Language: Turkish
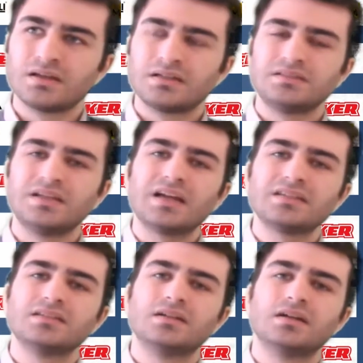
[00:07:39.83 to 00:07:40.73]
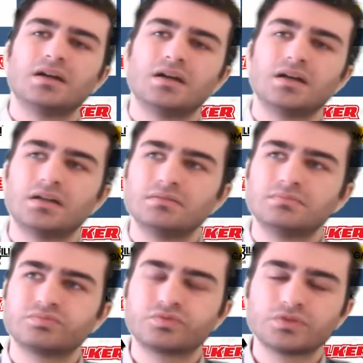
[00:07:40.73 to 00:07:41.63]
Yani e,
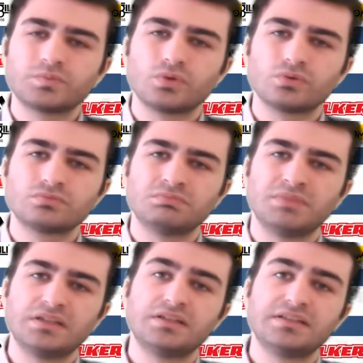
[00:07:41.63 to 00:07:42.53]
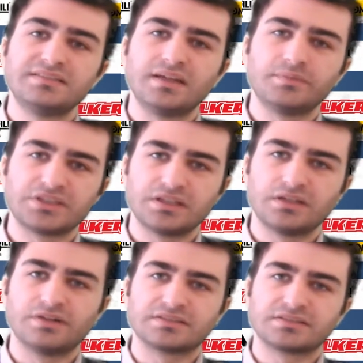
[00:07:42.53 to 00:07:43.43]
futbolun belirli dinamikleri
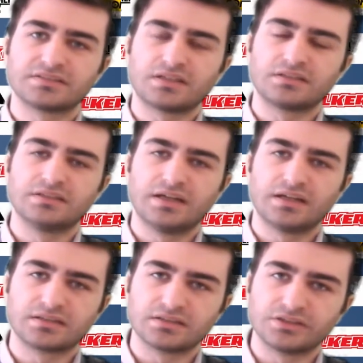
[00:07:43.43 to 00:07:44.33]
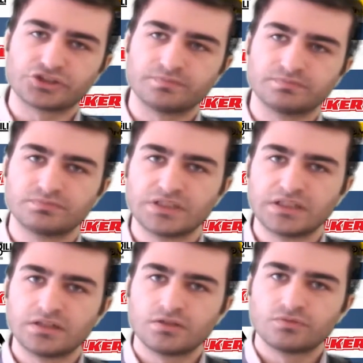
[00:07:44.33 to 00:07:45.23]
var saygıdeğer arkadaşım.
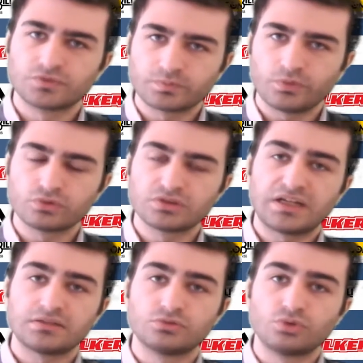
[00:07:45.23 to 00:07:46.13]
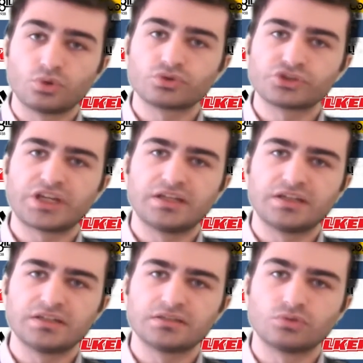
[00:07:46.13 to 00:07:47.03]
Futbolda doğru
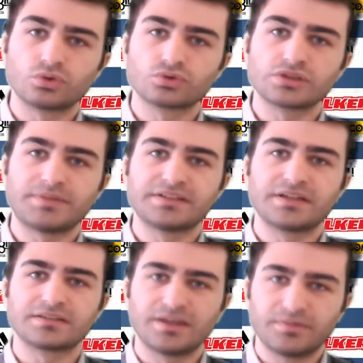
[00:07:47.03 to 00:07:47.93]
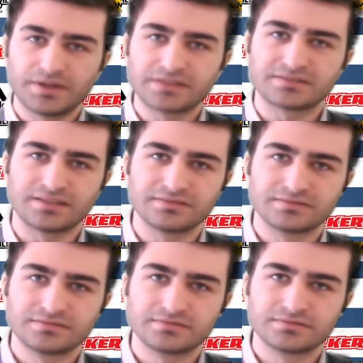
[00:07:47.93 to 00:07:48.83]
şeyleri doğru zamanlarda yaparsan
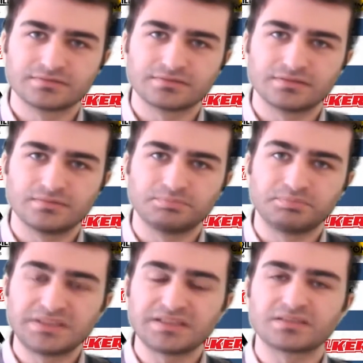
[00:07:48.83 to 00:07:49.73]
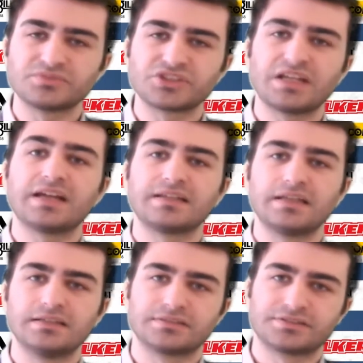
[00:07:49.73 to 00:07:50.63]
bir takım şeyler
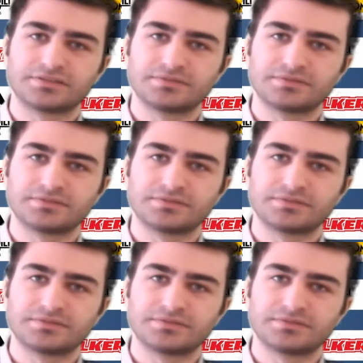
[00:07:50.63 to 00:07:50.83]
gelir.